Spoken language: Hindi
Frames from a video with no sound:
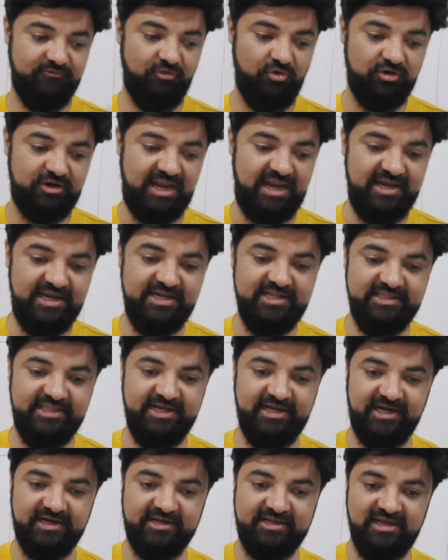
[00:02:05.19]
वो रहने नहीं
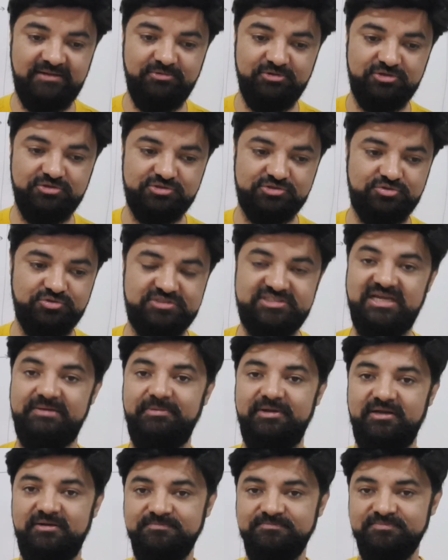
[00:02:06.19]
देगा क्या बोलते हैं उसको
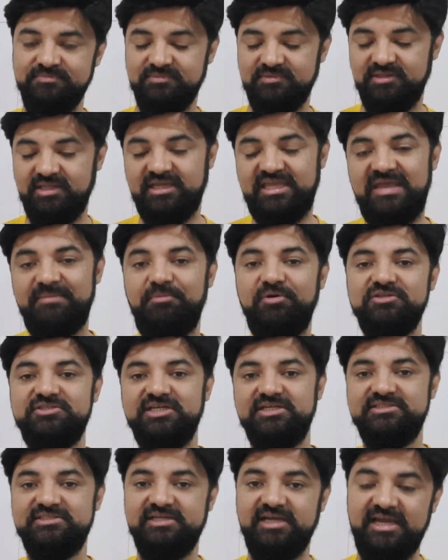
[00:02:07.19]
स्टेबल द कीप ऑन
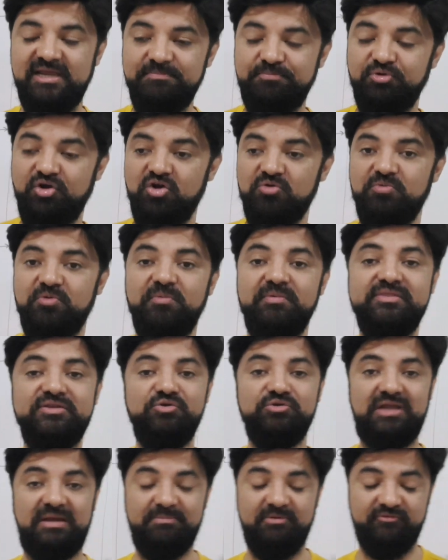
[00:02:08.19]
चेंजिंग इन प्रॉडवुड में
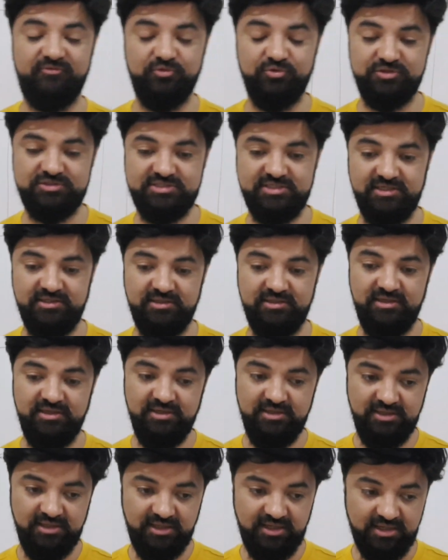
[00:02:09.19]
न्यू टाइप ऑफ क्वेश्चन
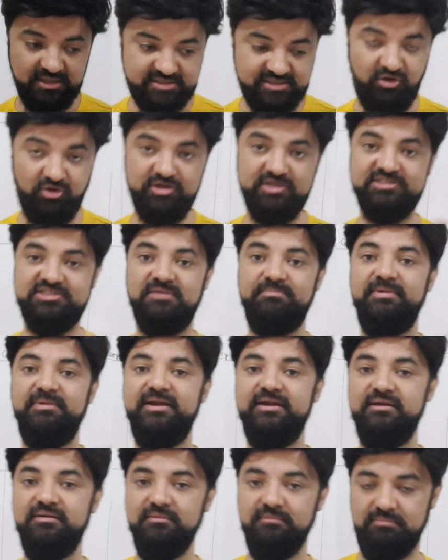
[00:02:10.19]
सिलोगिज्म
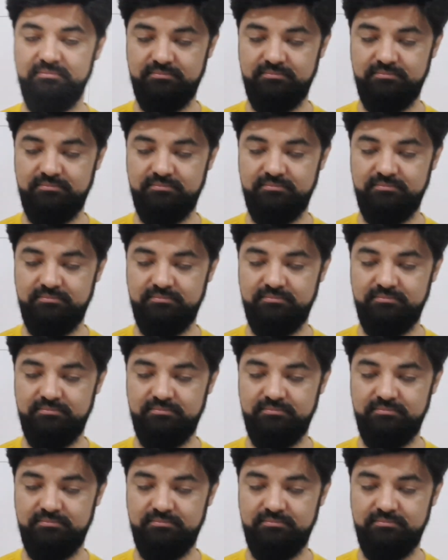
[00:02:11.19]
में